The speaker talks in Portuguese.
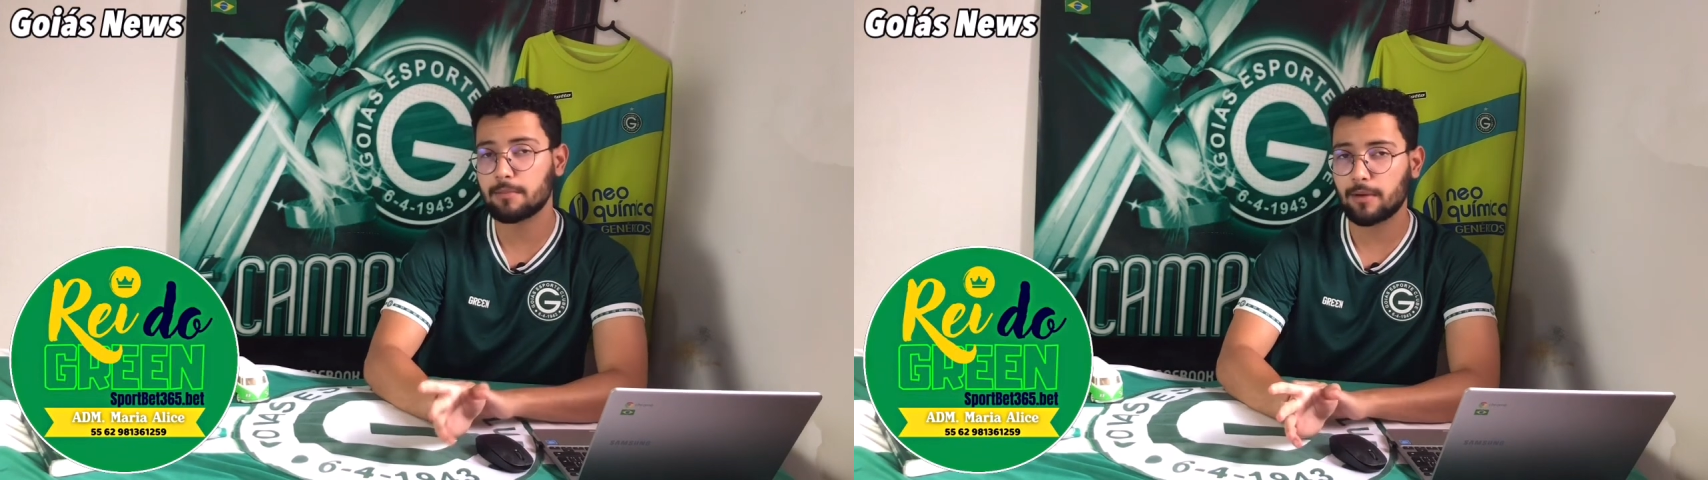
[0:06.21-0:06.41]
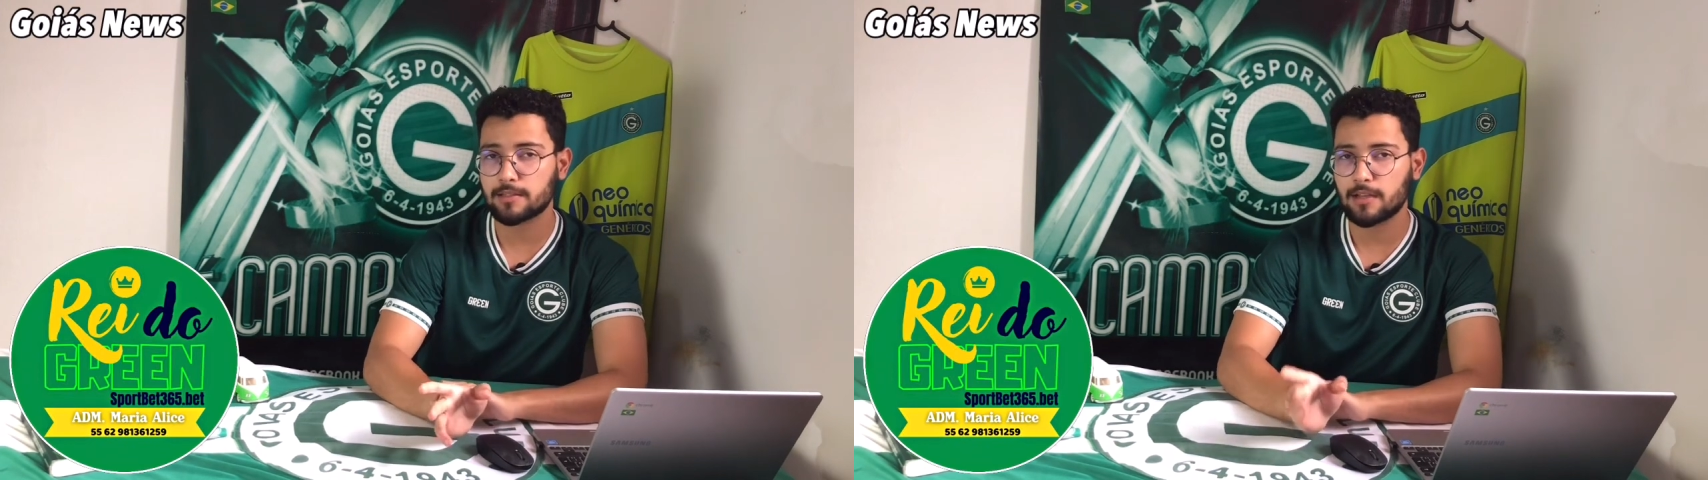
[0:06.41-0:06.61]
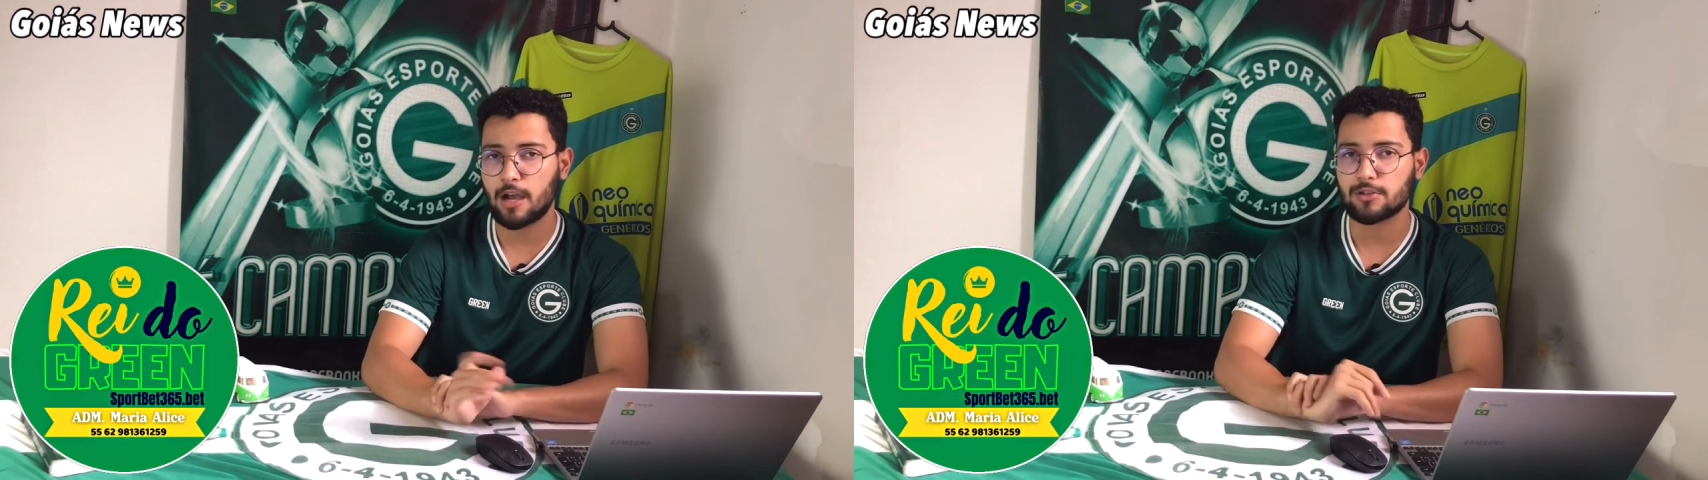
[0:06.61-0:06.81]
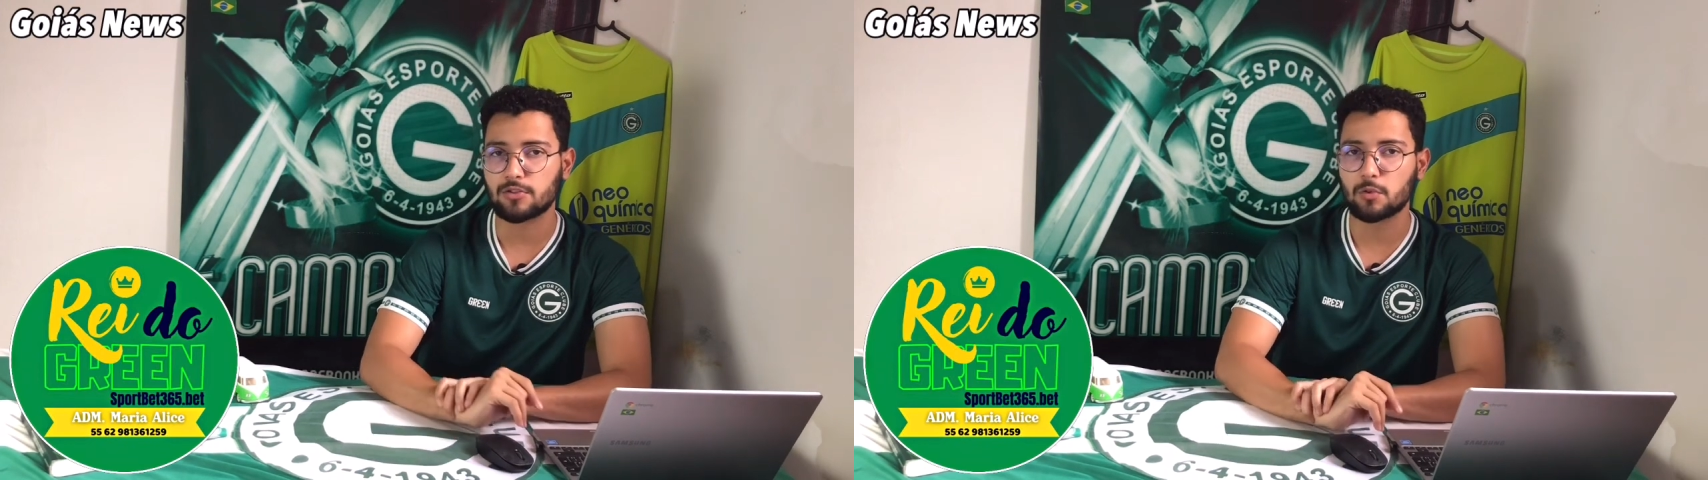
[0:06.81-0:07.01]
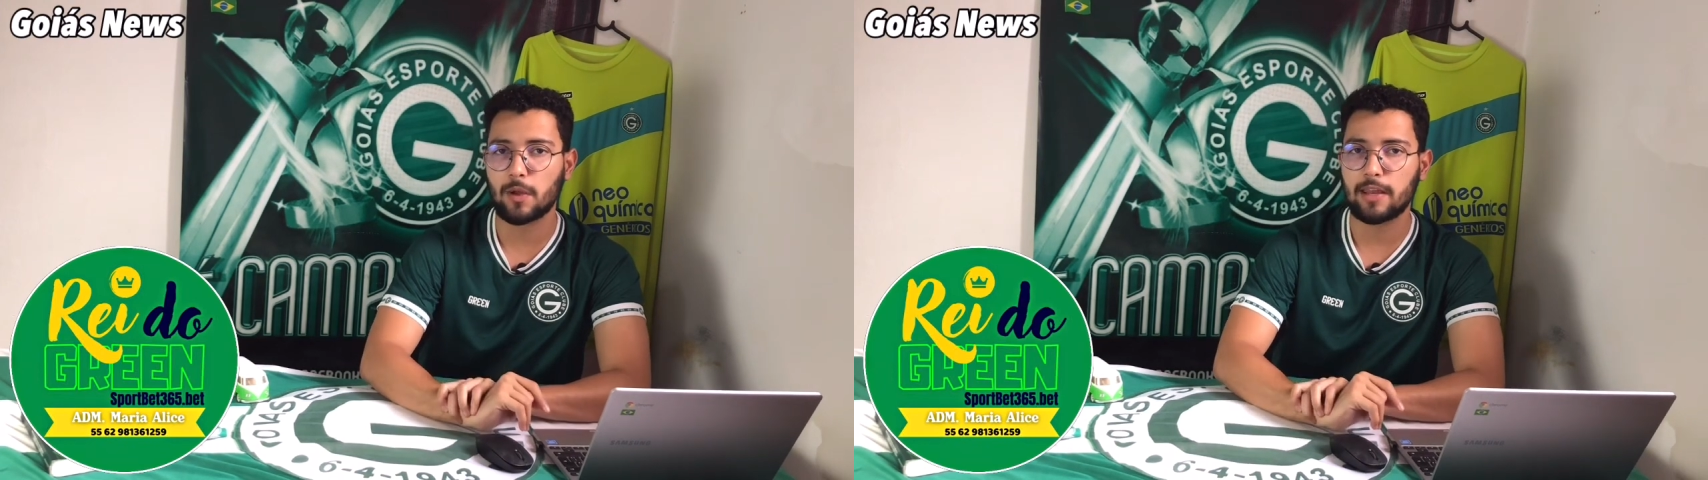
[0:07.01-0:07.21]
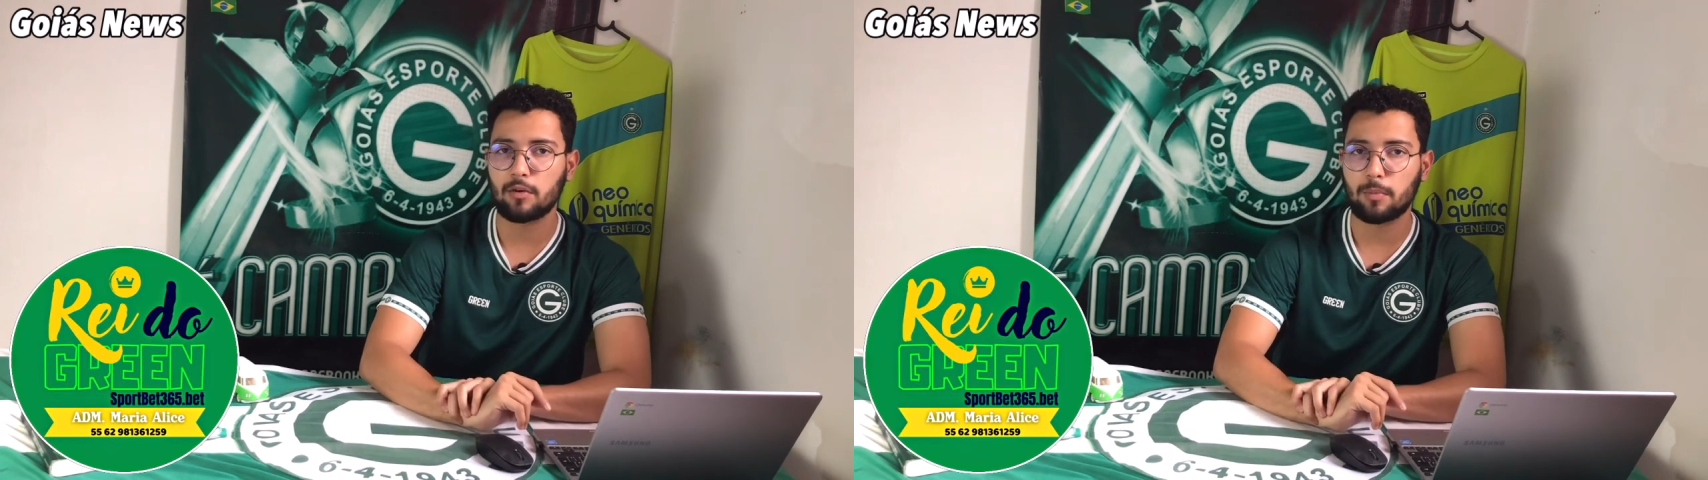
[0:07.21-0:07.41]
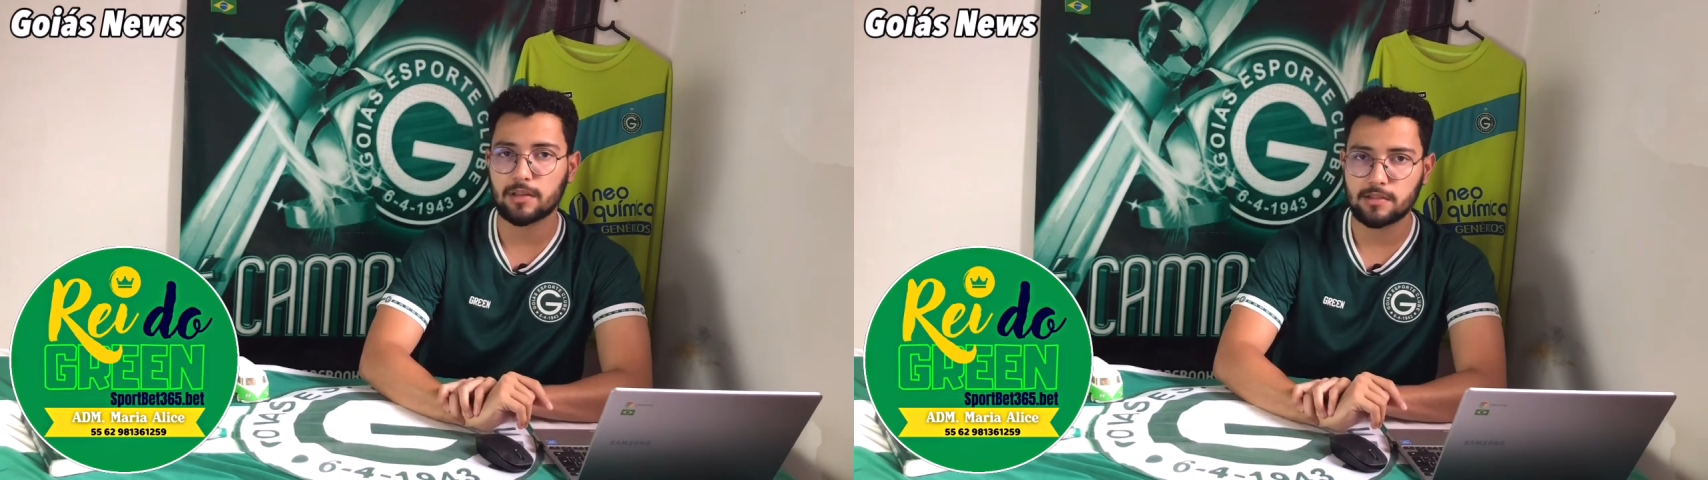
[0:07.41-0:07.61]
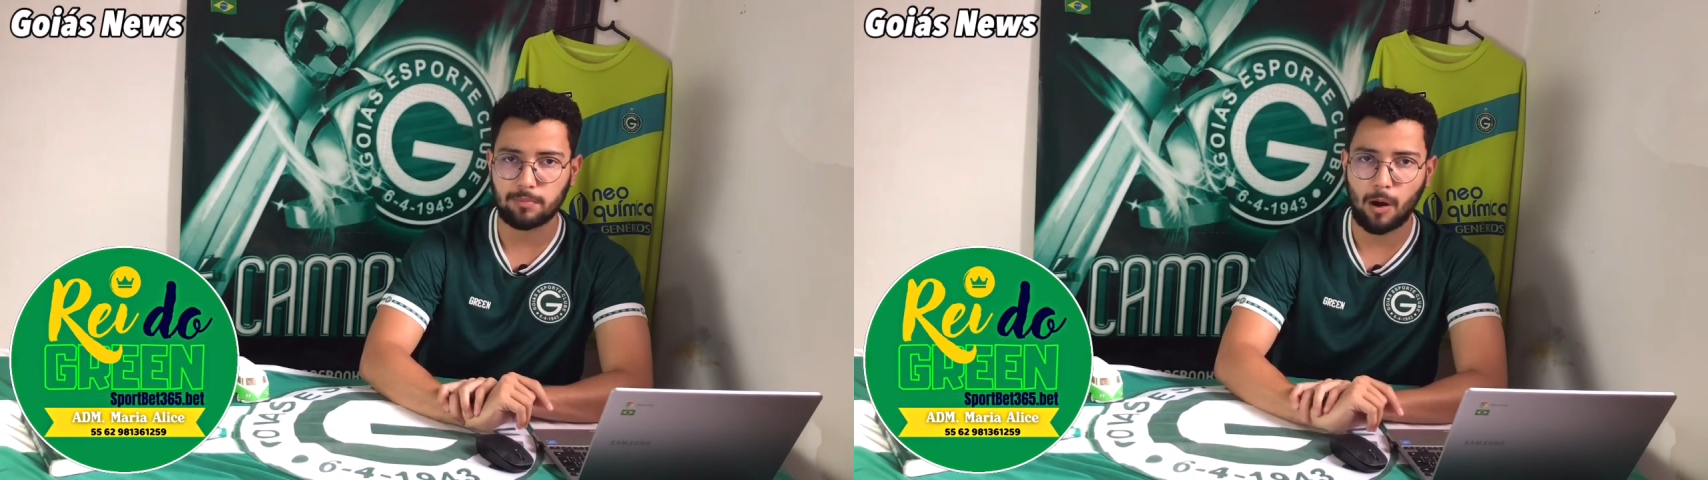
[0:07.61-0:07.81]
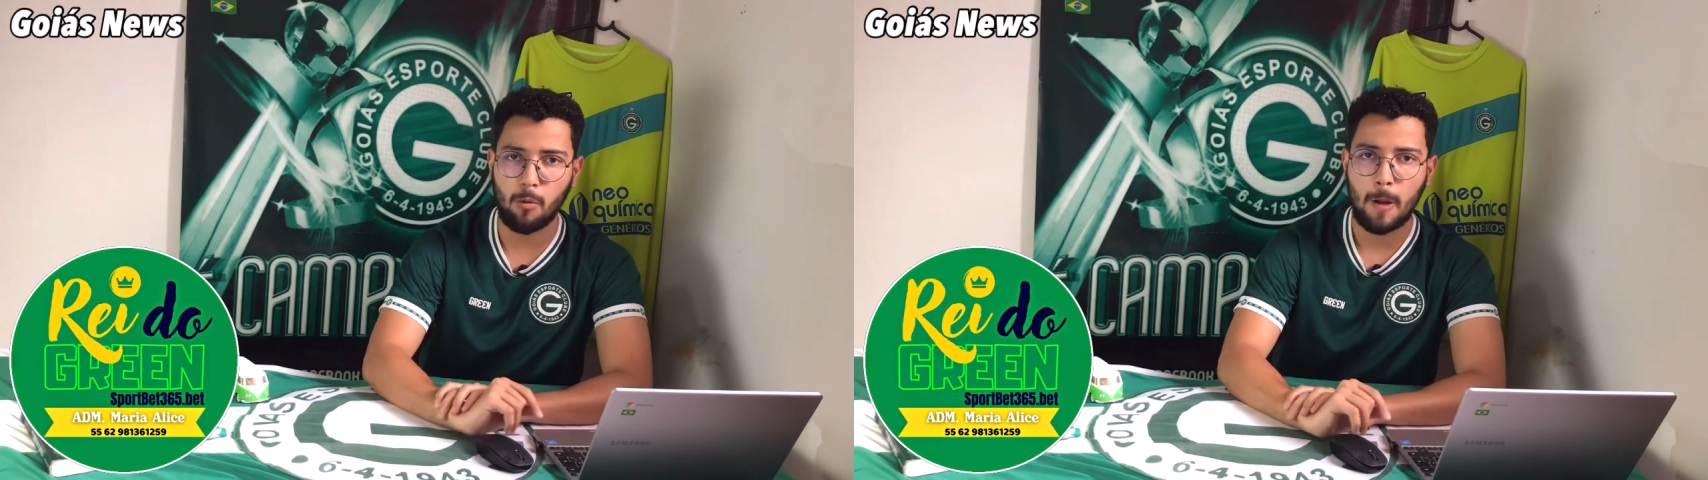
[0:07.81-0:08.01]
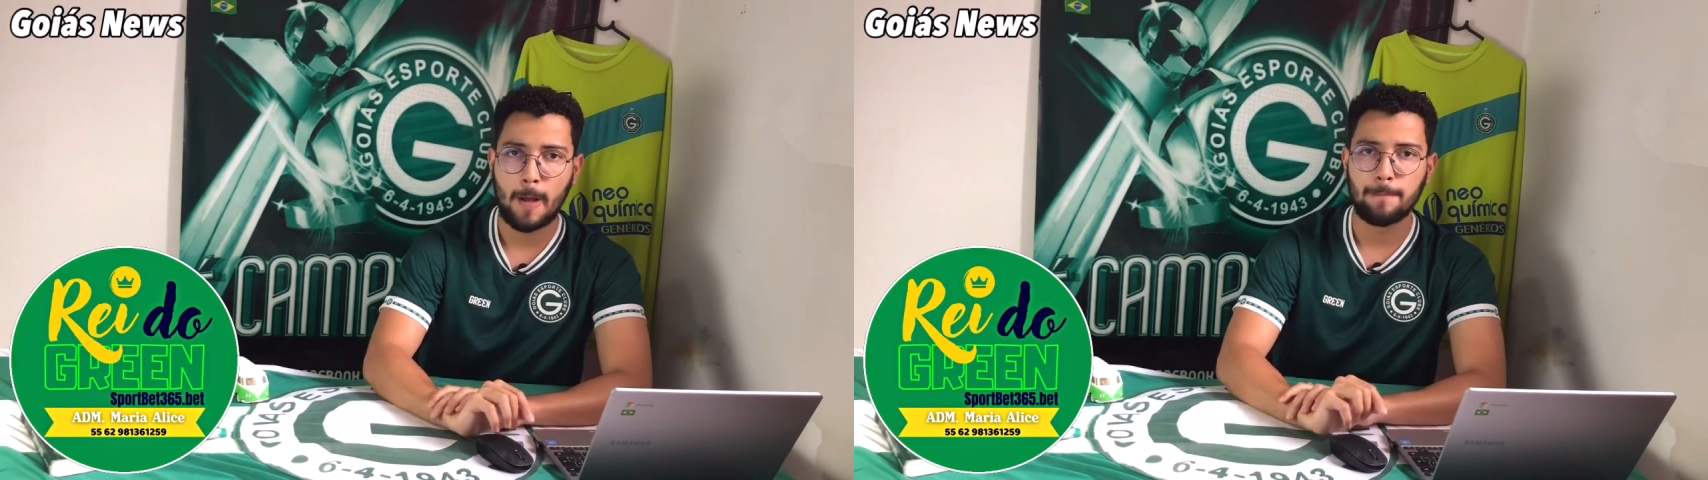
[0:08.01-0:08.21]
passagens no elenco
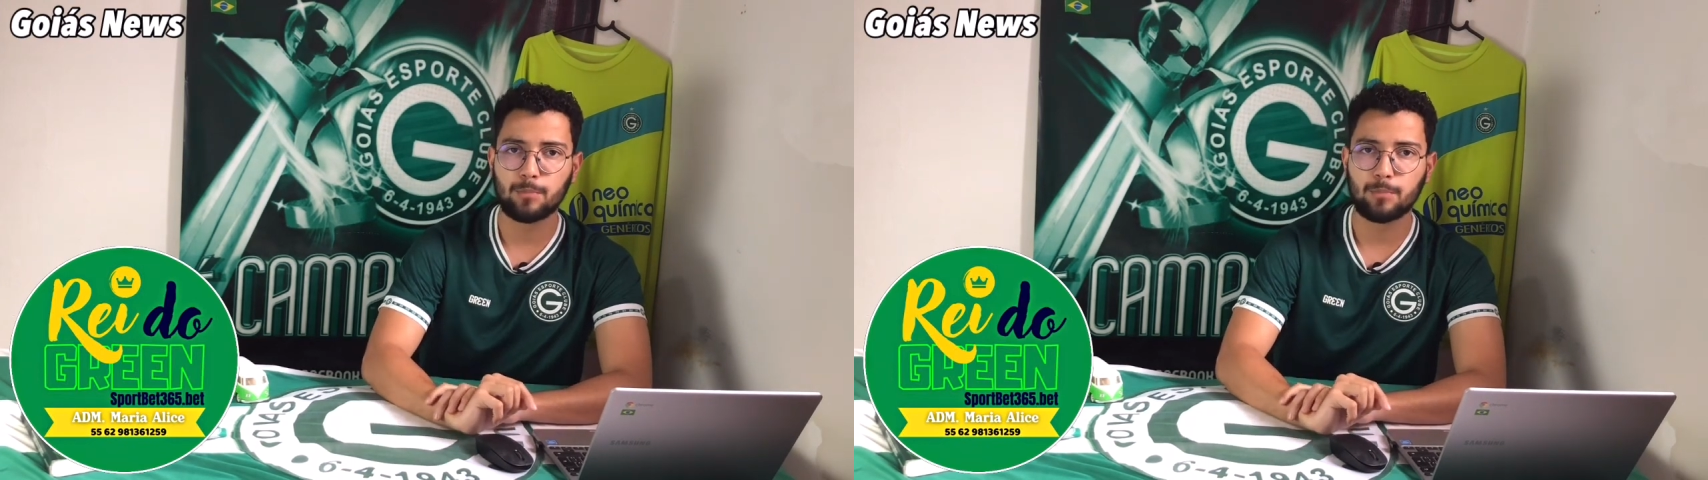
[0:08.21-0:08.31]
principal